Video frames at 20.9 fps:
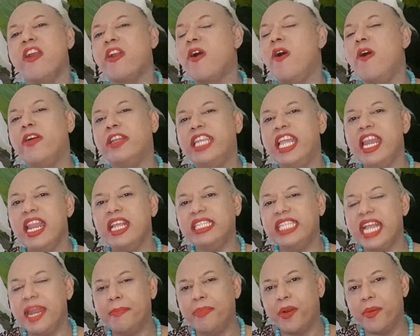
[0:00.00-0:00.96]
ของท่านอา
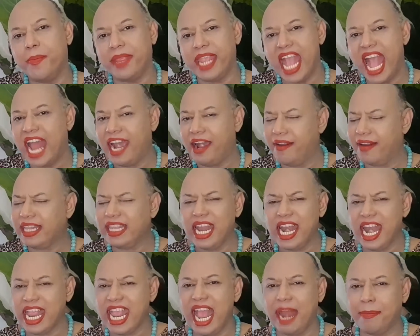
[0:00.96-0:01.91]
จารย์พรหมยานรัต
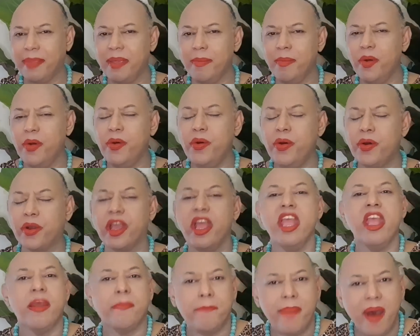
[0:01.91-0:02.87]
นยานพิโมก
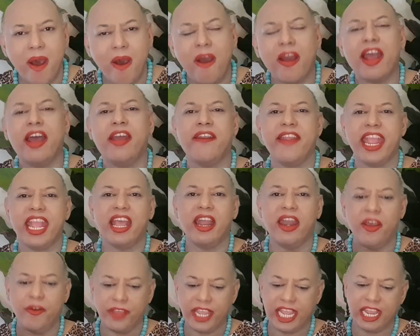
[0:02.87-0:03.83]
บอกอะไรกับ
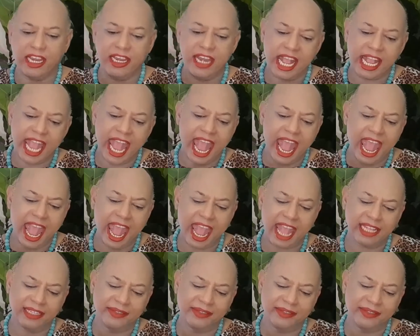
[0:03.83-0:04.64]
เราอีกนะคะ